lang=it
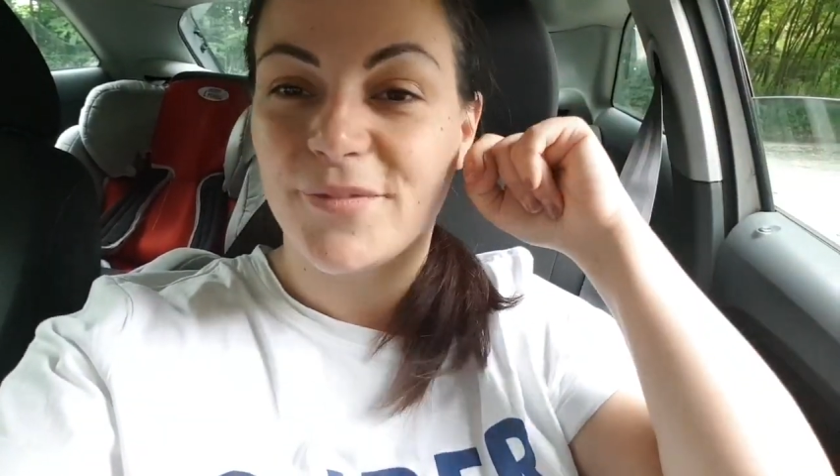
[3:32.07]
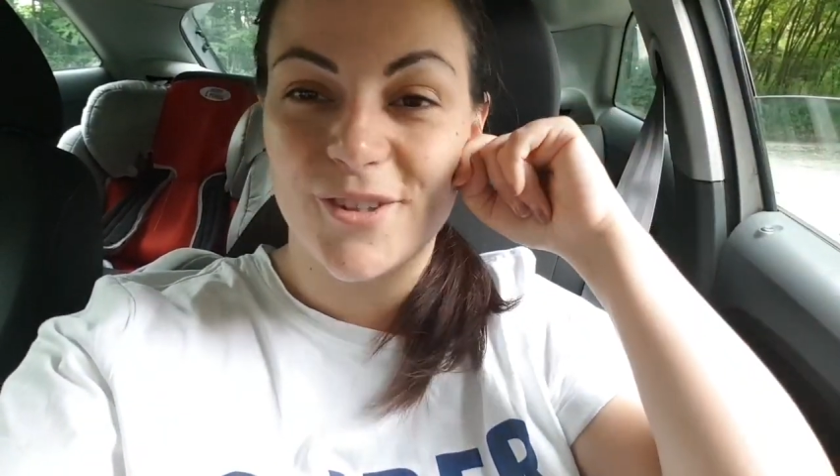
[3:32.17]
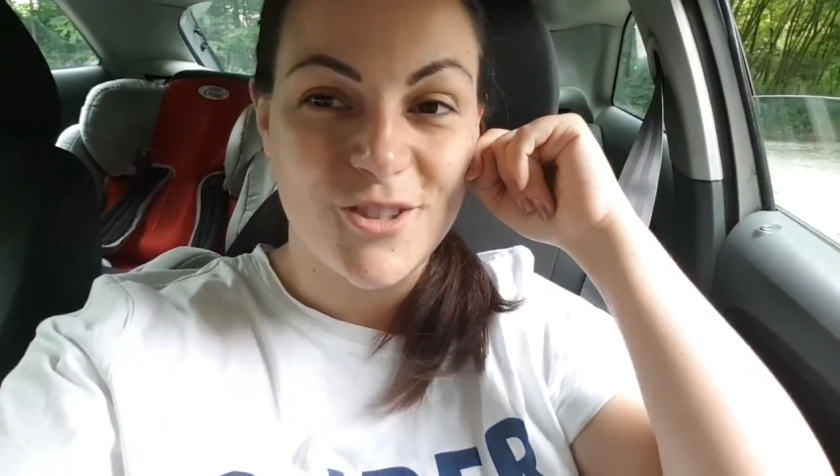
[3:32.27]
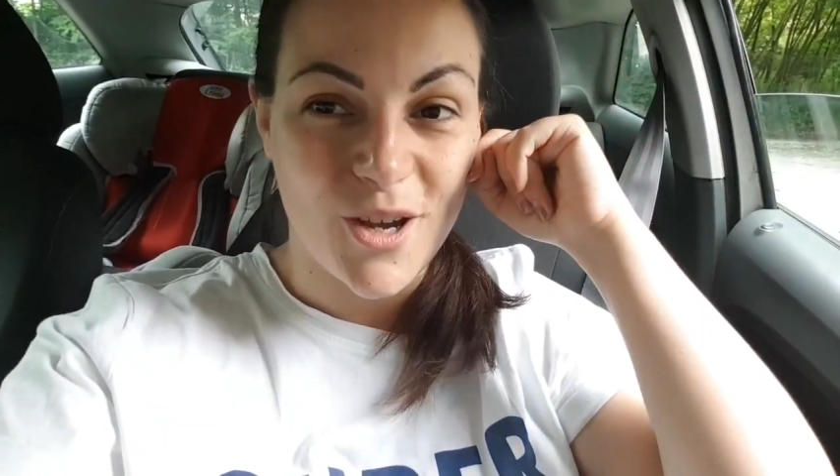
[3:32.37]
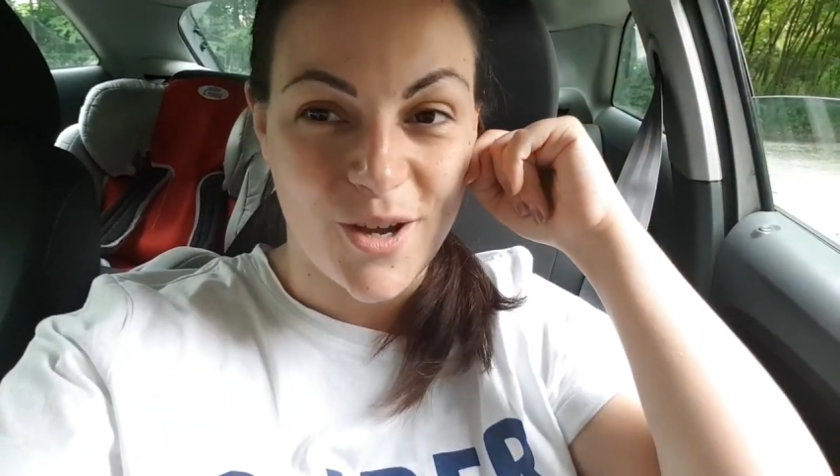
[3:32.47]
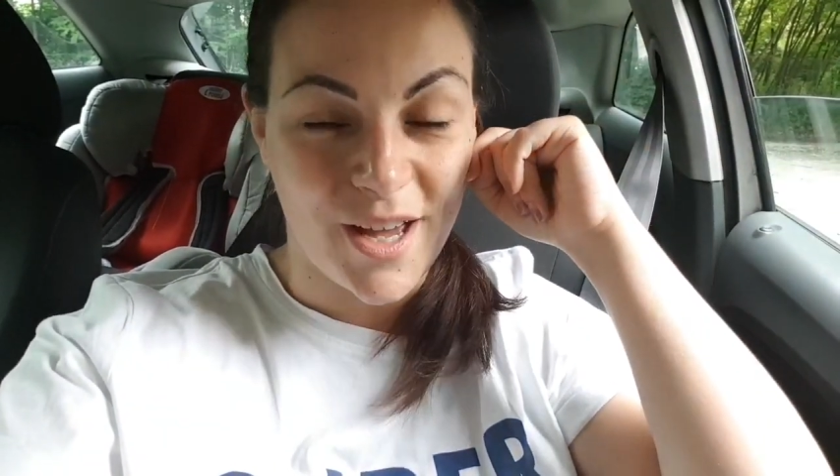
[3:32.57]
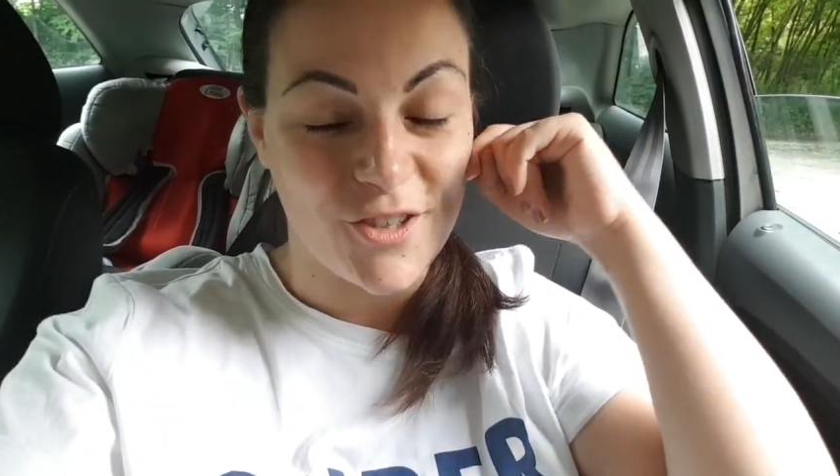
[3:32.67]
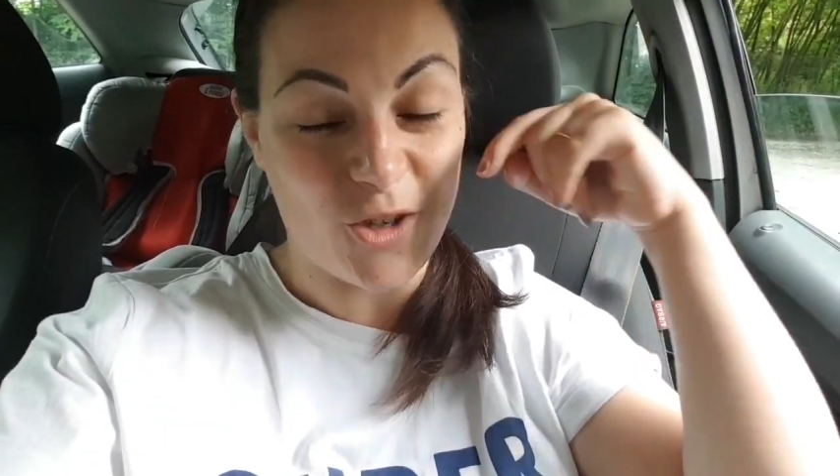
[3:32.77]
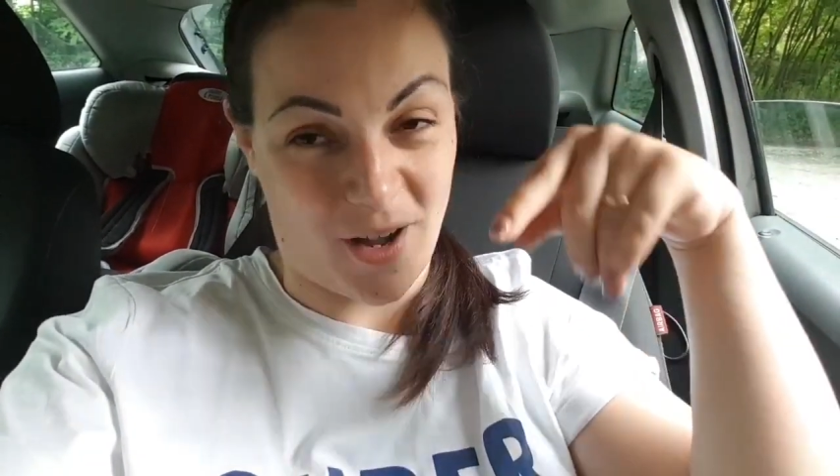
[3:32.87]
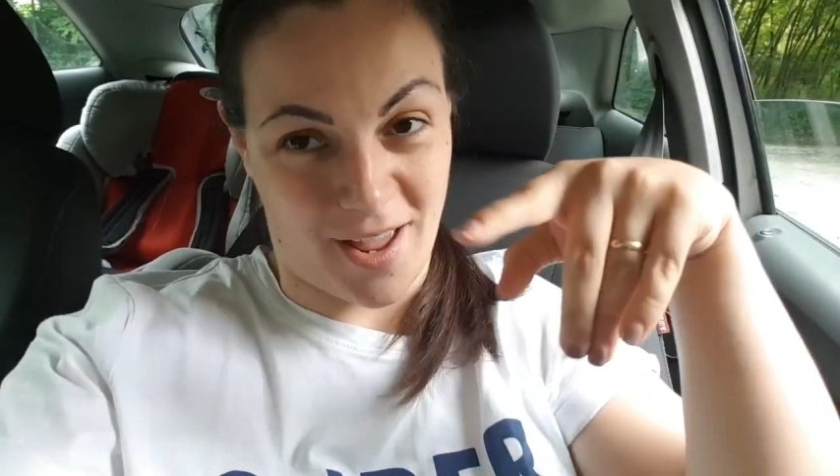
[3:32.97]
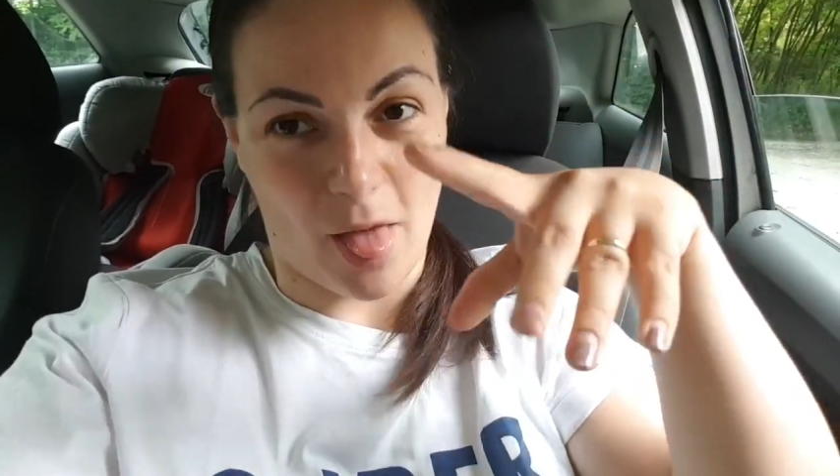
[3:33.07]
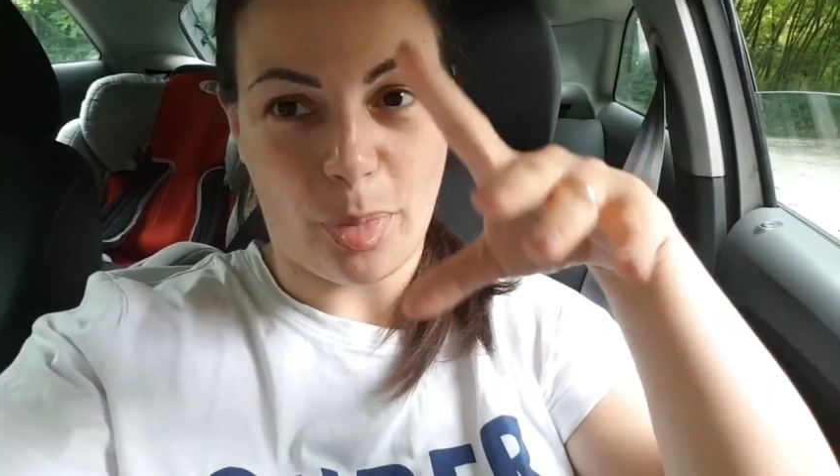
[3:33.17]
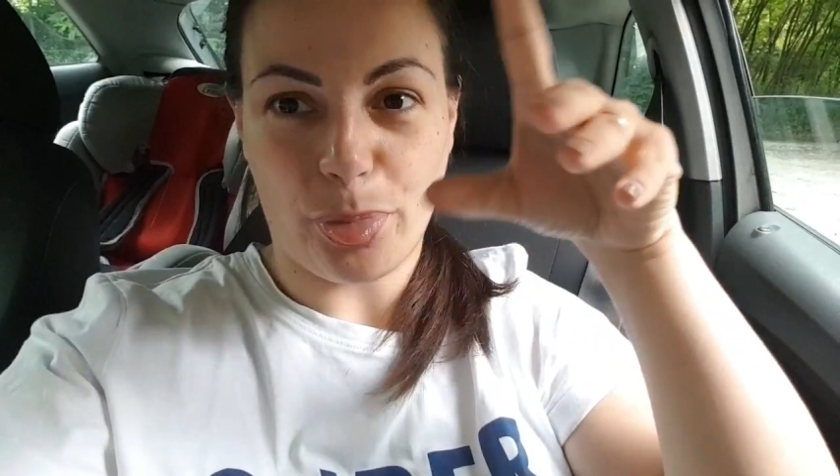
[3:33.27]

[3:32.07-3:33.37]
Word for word: non c'è cioè